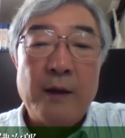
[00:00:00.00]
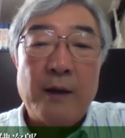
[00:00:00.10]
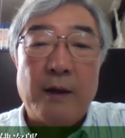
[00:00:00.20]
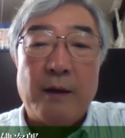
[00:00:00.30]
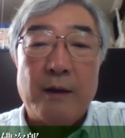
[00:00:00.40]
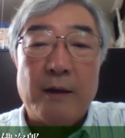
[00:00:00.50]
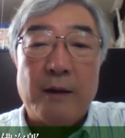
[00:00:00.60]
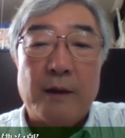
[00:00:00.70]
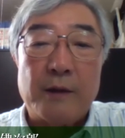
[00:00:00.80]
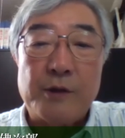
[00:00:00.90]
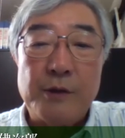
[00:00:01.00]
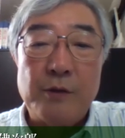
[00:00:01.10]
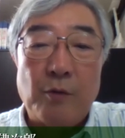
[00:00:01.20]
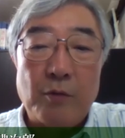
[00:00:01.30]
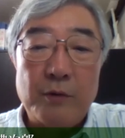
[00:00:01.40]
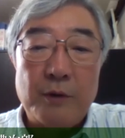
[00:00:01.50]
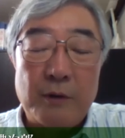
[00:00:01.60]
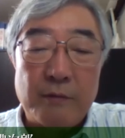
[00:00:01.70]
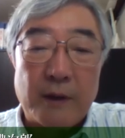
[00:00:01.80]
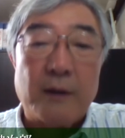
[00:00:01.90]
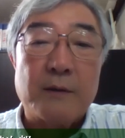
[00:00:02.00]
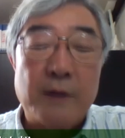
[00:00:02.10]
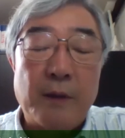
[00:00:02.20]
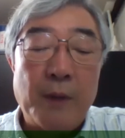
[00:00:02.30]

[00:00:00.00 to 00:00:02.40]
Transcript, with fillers: えー、歴史に残っているわけですね。